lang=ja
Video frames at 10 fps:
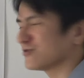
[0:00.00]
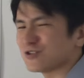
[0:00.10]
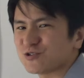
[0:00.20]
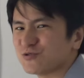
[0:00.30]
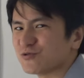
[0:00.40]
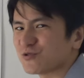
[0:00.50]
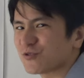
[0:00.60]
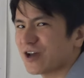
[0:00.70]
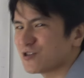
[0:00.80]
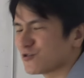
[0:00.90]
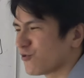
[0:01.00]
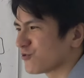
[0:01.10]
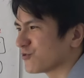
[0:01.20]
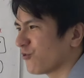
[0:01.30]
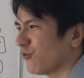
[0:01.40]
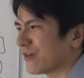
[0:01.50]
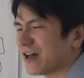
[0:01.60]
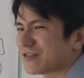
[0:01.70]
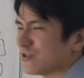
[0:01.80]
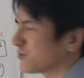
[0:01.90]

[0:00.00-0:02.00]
口中将第15軍の方は何て